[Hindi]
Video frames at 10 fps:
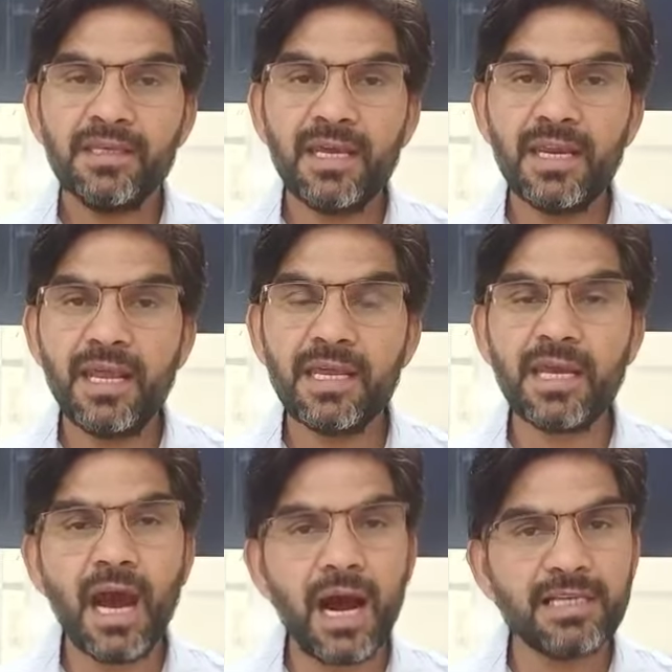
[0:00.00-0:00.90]
ये नहीं
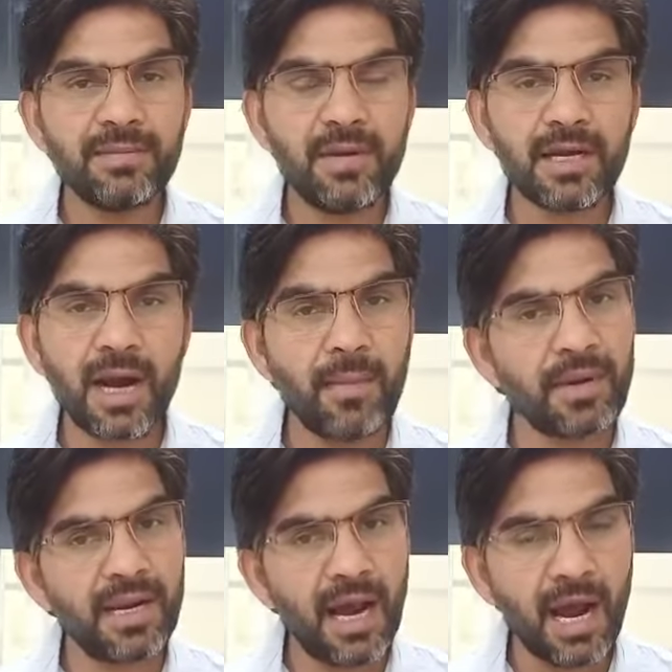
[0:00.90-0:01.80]
कि आज हमने
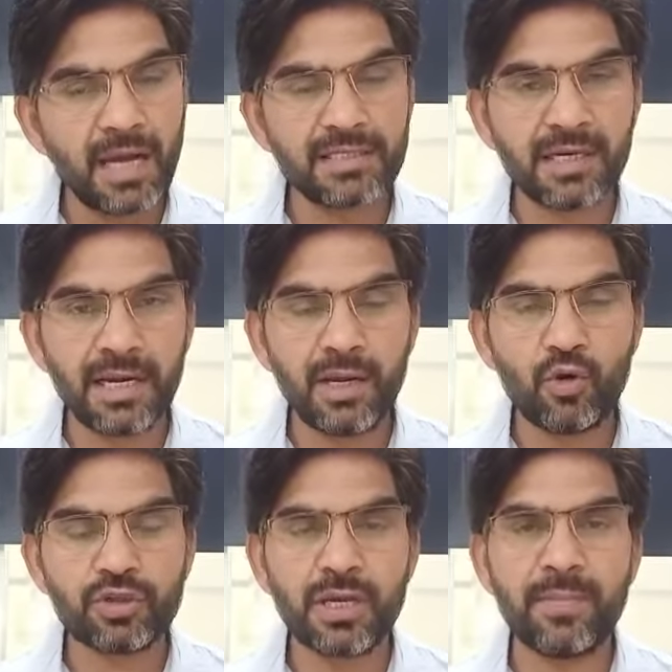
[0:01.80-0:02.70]
काम किया आज करें
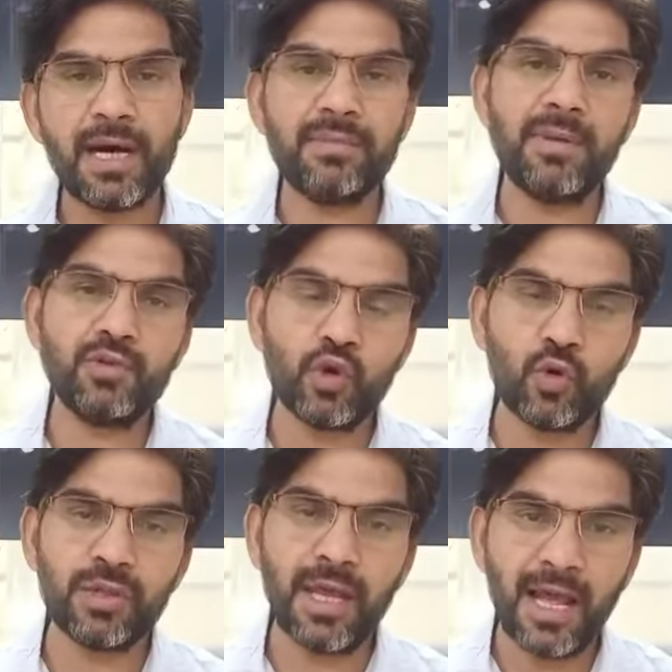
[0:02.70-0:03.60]
और उसके बाद में हम
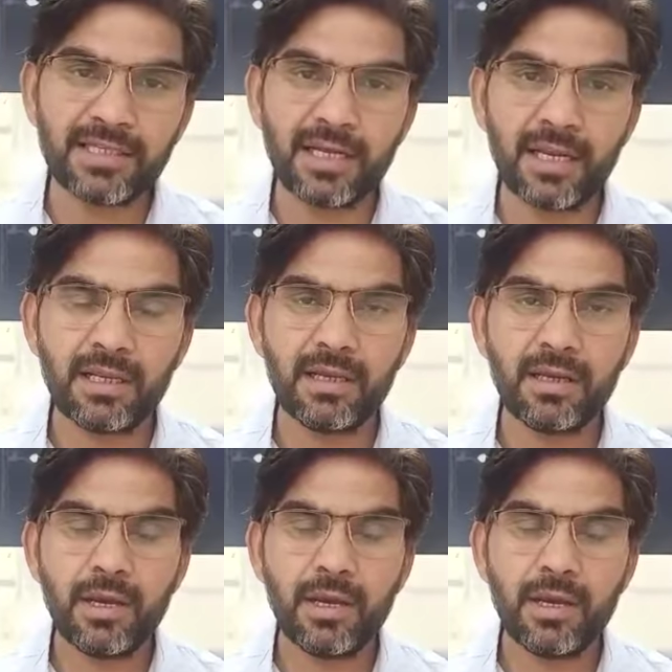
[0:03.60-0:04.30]
छोड़ दें ऐसा नहीं